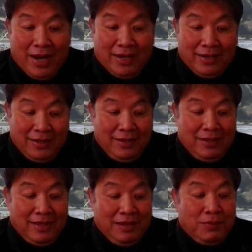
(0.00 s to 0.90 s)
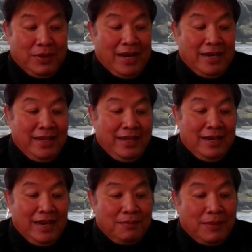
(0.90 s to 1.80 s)
Tuhan.
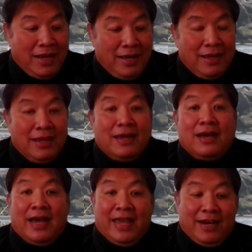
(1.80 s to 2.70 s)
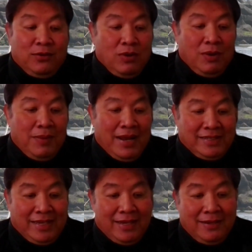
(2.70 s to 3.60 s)
Ibrani 5 ayat
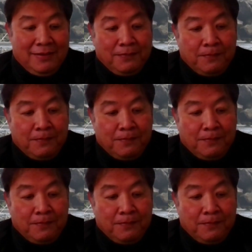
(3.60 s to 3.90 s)
12 ya.